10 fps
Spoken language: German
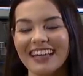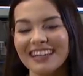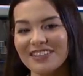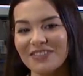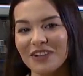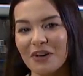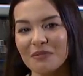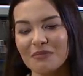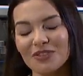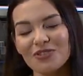Herzlich willkommen,
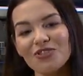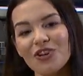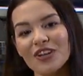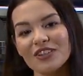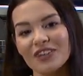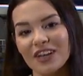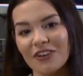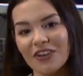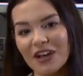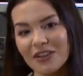liebe Zuschauer, zu einer
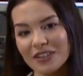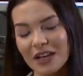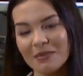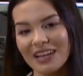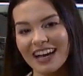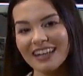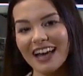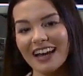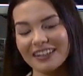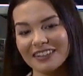neuen Ausgabe der
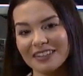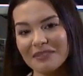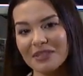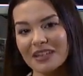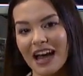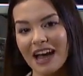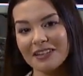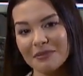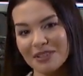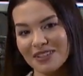Anlageidee mit der
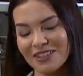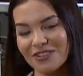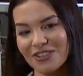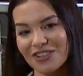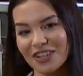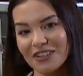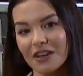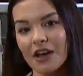HSBC Deutschland.